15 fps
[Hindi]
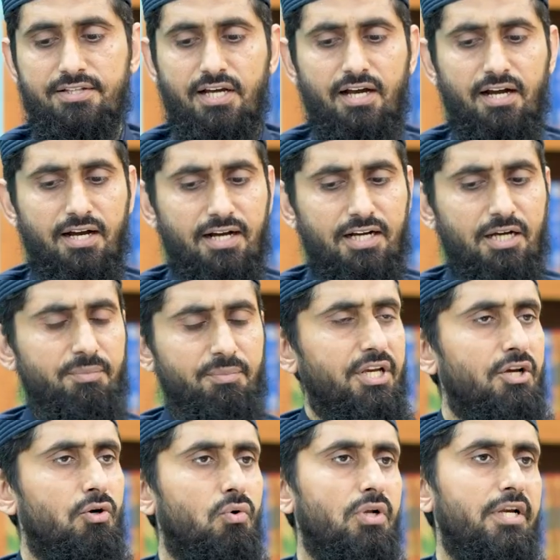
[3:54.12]
जहाक का भी
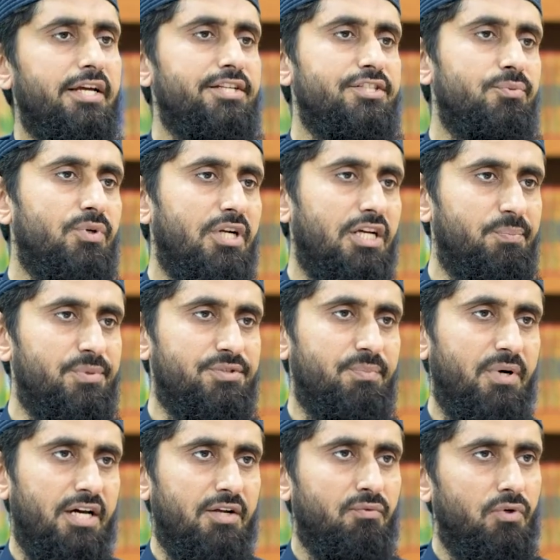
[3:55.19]
ये कौल है कि इससे मुराद
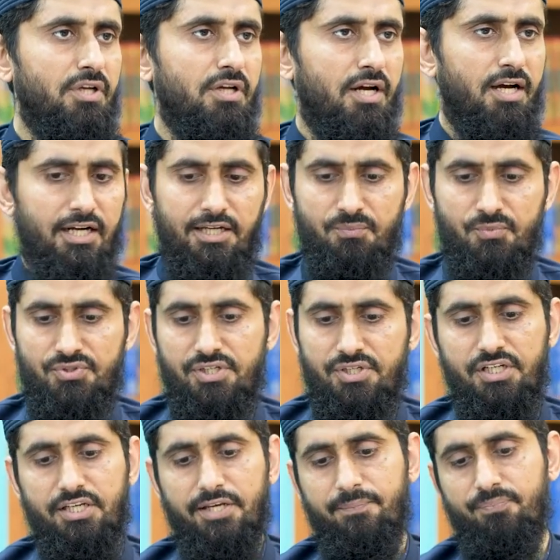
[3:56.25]
मज़मार है वही आला
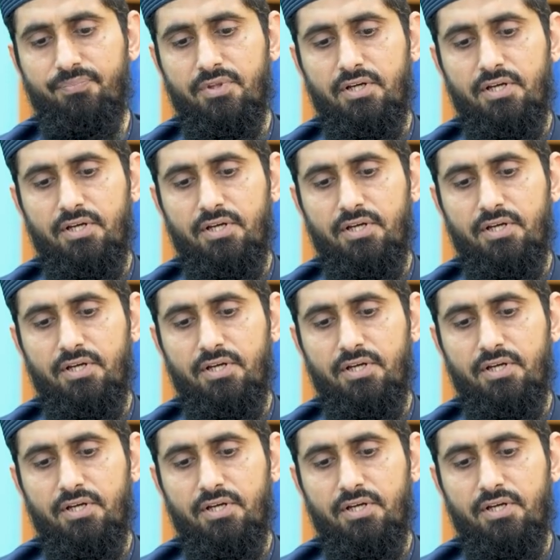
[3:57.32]
मौसीकी है